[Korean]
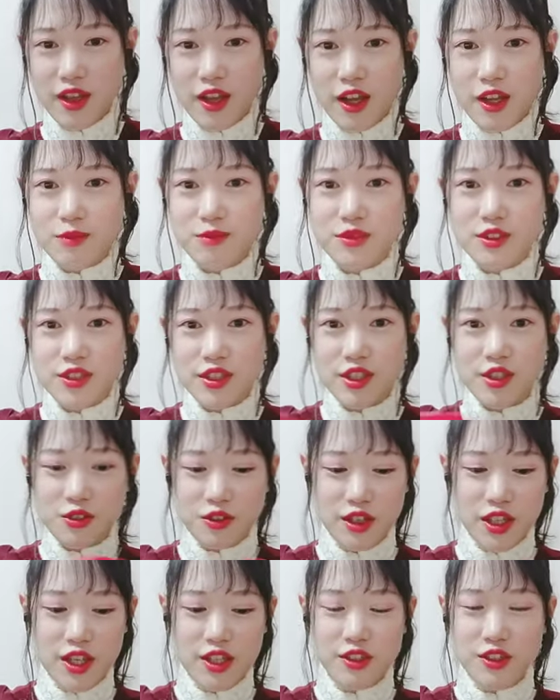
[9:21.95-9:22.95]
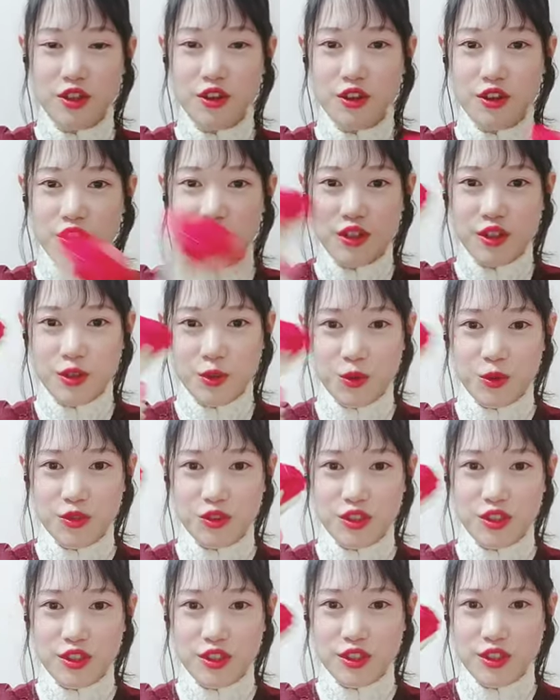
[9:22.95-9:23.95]
아무튼 이렇게 해서
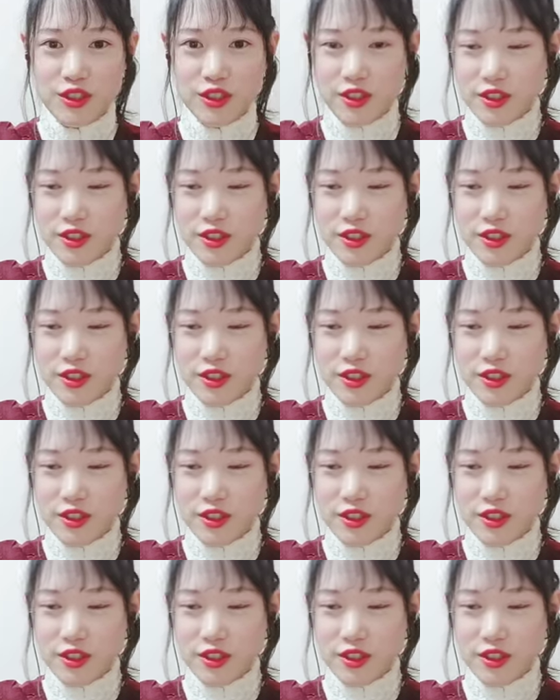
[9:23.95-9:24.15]
오늘